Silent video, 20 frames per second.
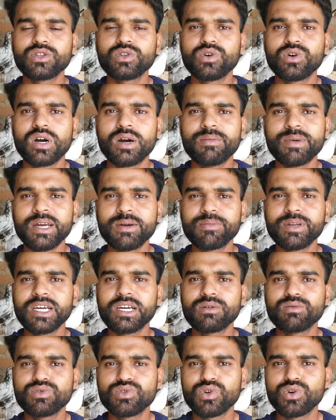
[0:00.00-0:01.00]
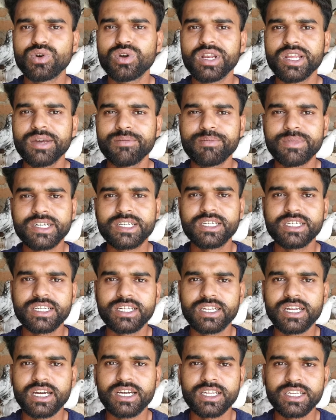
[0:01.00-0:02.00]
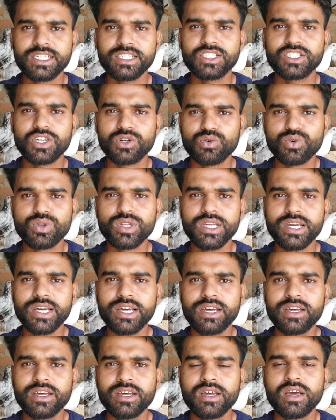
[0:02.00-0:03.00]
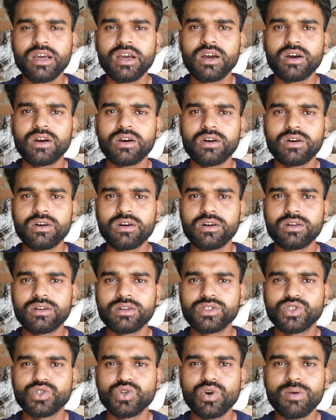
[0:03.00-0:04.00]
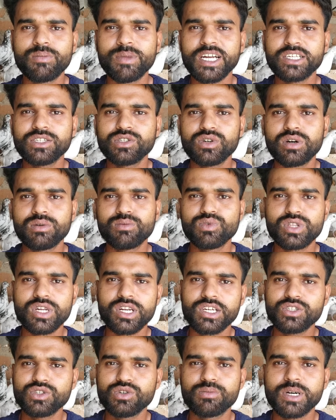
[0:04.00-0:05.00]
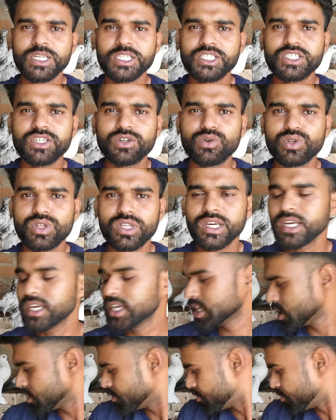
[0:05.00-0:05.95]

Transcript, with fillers: तो हमें अपने कबूतरों के लिए मिट्टी रखनी ज़रूरी है और जो हमारे जो कबूतर के जो बच्चे होते हैं